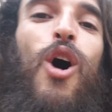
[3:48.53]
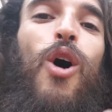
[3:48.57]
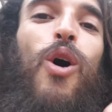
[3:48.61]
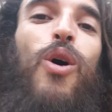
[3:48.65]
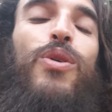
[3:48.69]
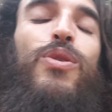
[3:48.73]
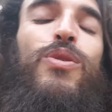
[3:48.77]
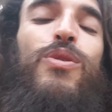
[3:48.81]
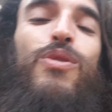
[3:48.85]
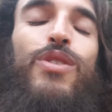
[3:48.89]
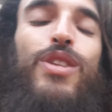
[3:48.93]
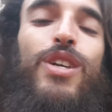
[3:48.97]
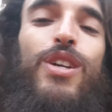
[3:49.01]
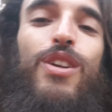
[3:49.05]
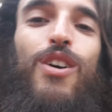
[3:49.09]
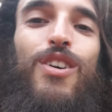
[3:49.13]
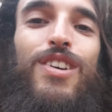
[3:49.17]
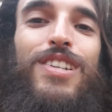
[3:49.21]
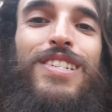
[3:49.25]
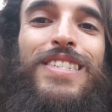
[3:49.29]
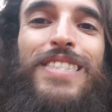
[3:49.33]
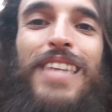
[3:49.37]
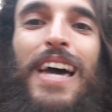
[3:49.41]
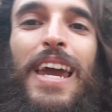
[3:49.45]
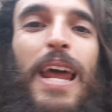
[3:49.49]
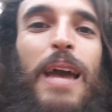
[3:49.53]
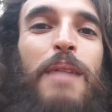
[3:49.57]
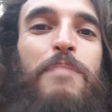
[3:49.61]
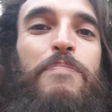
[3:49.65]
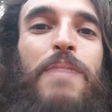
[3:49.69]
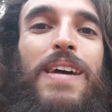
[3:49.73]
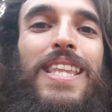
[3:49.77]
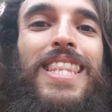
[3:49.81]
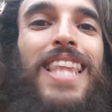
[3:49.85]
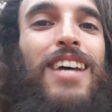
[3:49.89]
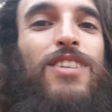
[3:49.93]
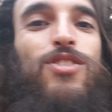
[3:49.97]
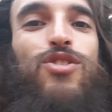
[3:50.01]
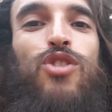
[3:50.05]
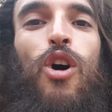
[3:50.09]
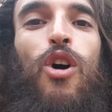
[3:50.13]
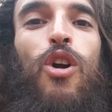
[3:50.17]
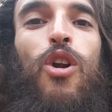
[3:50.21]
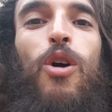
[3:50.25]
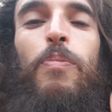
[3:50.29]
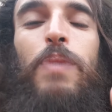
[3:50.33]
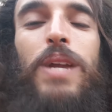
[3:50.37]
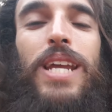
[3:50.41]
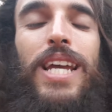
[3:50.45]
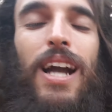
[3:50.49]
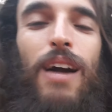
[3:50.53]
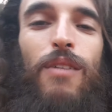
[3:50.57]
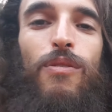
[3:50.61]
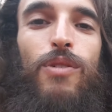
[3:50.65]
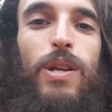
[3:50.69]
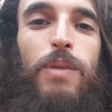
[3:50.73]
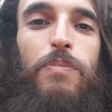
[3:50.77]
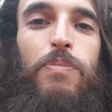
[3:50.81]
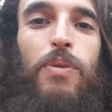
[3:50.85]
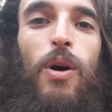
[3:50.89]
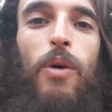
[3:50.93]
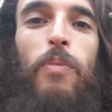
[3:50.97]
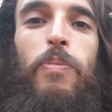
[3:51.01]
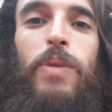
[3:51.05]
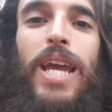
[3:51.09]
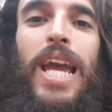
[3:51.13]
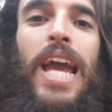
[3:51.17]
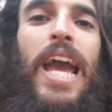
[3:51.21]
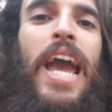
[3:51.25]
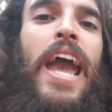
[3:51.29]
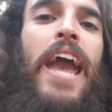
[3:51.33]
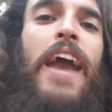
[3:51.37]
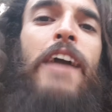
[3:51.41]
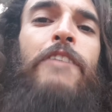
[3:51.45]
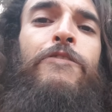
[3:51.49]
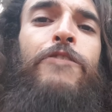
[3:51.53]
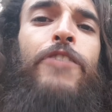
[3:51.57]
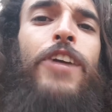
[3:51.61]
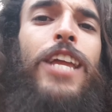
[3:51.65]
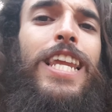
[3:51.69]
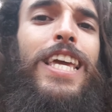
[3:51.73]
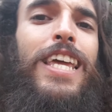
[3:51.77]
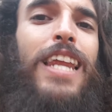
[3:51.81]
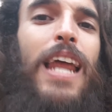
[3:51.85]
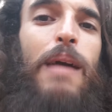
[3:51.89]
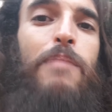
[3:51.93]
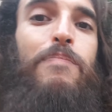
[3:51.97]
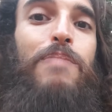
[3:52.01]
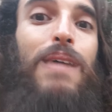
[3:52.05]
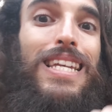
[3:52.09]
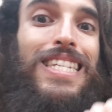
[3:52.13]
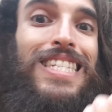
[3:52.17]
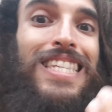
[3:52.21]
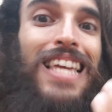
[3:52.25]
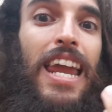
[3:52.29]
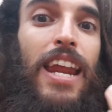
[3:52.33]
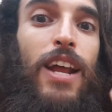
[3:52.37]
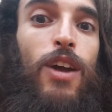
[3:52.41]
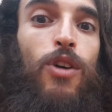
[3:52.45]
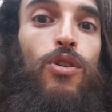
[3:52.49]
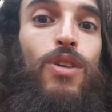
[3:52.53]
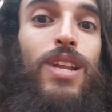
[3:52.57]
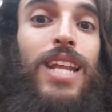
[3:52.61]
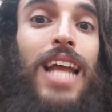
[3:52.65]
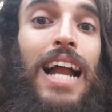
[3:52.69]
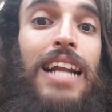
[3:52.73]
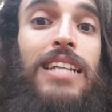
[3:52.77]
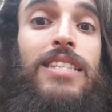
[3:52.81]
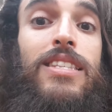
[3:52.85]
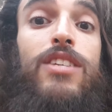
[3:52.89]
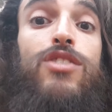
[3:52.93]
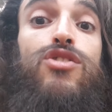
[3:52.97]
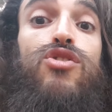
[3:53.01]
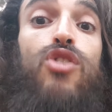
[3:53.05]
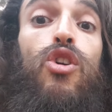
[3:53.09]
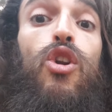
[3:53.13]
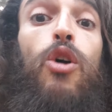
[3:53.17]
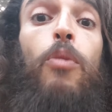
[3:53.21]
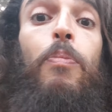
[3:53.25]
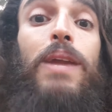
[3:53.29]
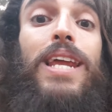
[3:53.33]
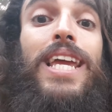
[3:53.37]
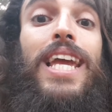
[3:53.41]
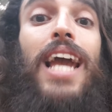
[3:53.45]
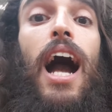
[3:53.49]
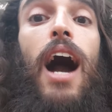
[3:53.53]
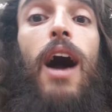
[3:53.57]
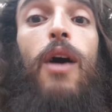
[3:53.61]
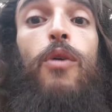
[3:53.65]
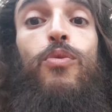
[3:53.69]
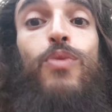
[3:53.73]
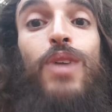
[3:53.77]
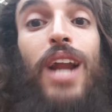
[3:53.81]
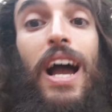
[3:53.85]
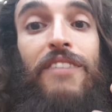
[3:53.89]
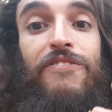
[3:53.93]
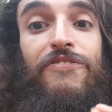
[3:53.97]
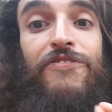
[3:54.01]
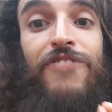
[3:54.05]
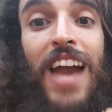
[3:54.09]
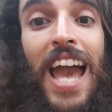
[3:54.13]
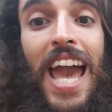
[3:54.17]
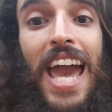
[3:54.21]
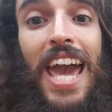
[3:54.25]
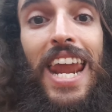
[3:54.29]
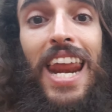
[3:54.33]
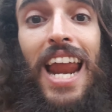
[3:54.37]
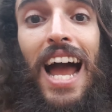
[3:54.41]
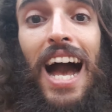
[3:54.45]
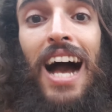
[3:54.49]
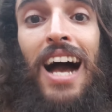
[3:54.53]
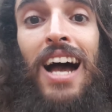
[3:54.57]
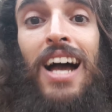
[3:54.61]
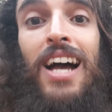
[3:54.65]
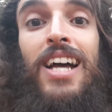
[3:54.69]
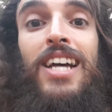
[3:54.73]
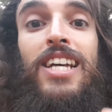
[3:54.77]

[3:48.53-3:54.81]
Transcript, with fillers: ognuno di noi starebbe da solo per i cavoli propri e finirebbe a stare con gli altri solo perché ha una vera,